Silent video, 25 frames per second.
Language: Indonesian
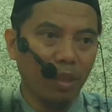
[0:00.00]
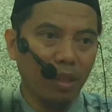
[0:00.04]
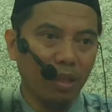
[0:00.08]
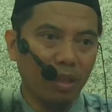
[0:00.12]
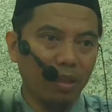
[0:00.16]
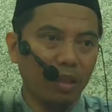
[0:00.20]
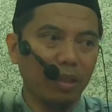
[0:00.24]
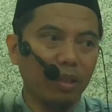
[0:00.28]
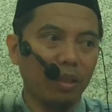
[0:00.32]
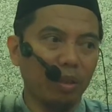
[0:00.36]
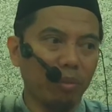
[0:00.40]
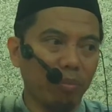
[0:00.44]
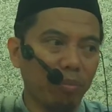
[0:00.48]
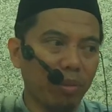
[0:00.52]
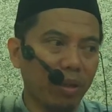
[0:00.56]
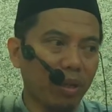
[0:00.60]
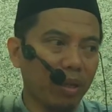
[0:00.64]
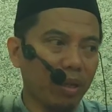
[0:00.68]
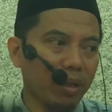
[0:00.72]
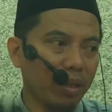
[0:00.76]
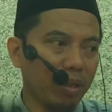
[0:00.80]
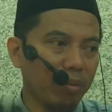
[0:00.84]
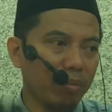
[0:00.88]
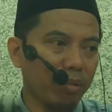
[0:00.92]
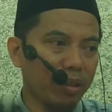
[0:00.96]
Dan ini
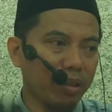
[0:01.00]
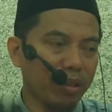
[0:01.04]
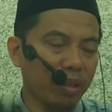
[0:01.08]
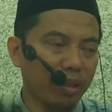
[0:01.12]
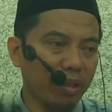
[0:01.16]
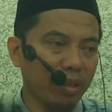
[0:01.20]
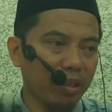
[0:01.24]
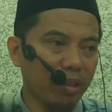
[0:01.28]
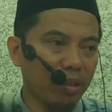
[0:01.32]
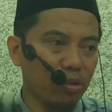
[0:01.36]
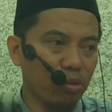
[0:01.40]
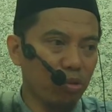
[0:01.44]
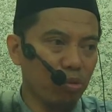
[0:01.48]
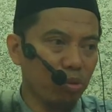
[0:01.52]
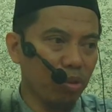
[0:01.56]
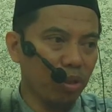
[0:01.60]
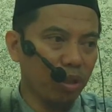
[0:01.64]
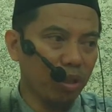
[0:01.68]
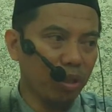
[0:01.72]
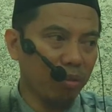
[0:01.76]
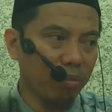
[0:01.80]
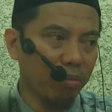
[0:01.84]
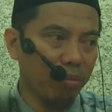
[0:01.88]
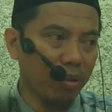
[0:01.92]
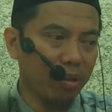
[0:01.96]
pernah kami tanyakan
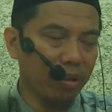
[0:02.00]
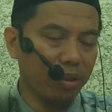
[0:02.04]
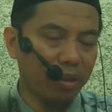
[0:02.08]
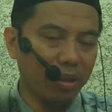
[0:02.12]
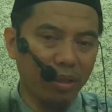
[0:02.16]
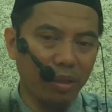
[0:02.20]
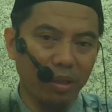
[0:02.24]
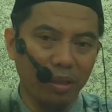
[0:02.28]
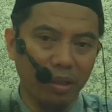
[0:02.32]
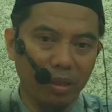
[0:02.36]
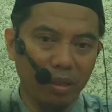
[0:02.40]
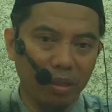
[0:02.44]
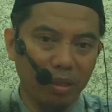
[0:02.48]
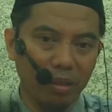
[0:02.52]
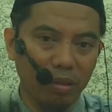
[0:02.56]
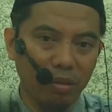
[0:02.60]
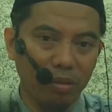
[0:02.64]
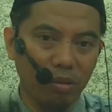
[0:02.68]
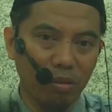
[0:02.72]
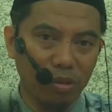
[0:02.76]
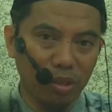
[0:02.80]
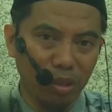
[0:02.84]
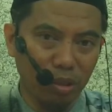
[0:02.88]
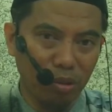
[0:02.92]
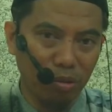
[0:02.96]
juga kepada
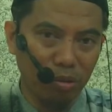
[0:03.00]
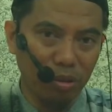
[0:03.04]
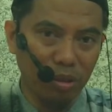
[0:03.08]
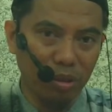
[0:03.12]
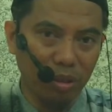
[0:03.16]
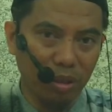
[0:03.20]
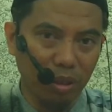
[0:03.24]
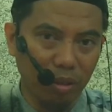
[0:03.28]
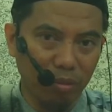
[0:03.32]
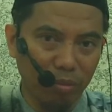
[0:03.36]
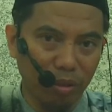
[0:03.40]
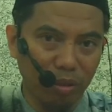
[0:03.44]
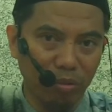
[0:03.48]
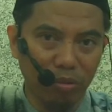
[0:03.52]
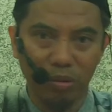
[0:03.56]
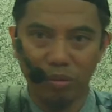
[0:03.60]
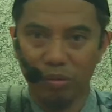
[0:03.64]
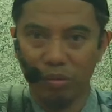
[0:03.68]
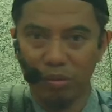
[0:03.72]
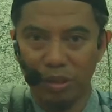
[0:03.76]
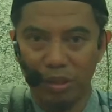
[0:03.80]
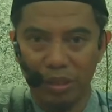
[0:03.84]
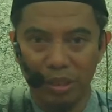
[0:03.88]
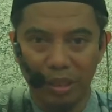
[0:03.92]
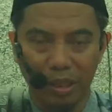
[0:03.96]
dosen-dosen kami
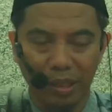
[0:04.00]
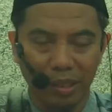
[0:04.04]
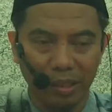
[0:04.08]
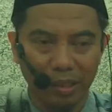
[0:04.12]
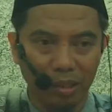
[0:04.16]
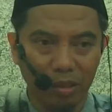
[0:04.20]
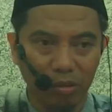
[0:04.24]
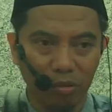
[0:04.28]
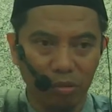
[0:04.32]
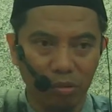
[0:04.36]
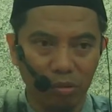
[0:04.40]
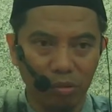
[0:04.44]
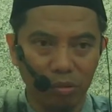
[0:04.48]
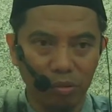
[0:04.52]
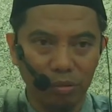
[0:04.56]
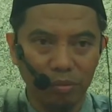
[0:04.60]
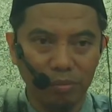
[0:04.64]
waktu di Jakarta dulu,